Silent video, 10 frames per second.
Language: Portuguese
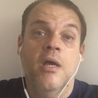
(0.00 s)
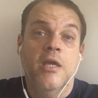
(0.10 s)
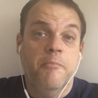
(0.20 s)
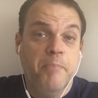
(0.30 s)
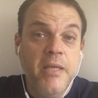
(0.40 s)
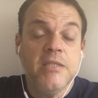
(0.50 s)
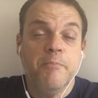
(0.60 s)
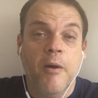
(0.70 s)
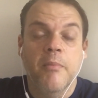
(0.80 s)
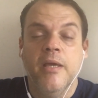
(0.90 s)
e
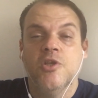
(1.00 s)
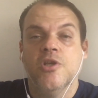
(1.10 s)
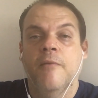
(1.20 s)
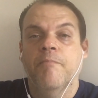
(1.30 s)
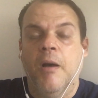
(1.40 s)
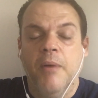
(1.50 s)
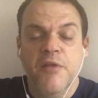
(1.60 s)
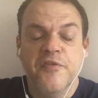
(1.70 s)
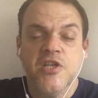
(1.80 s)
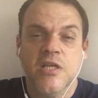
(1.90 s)
principalmente a
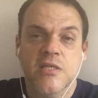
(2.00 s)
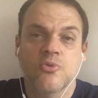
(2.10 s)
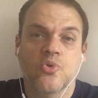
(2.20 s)
manifestação